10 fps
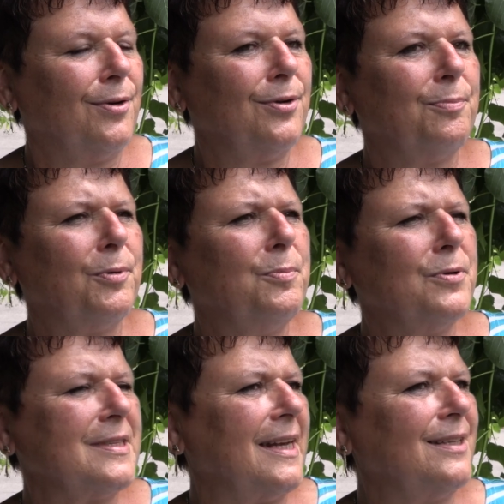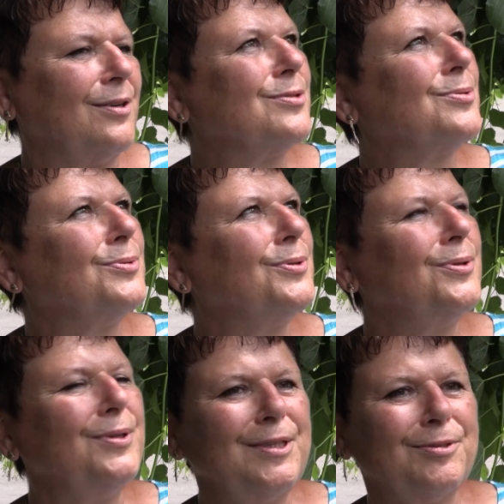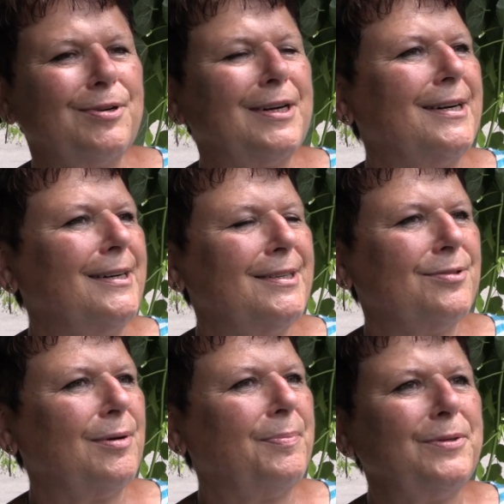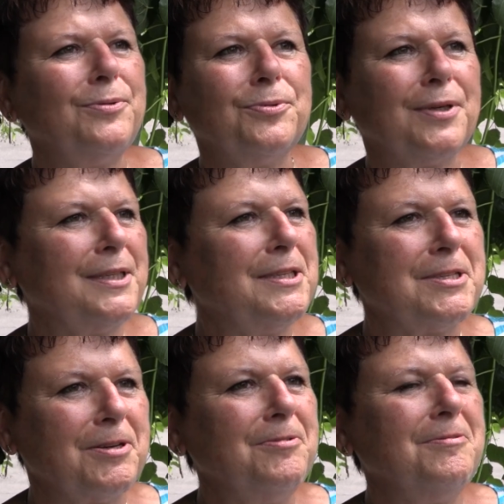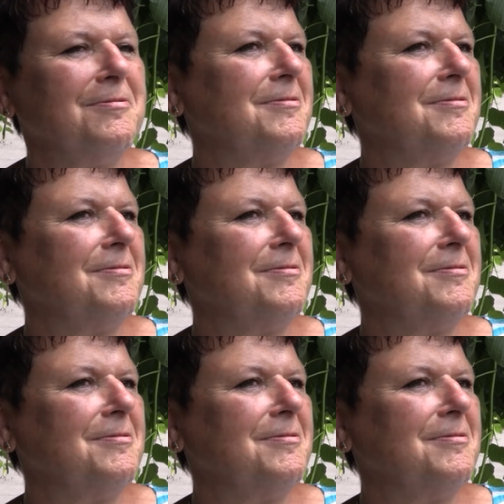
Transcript: leur propose d'aller dans le Sungo, ils ne soient, soient pas du tout réticents,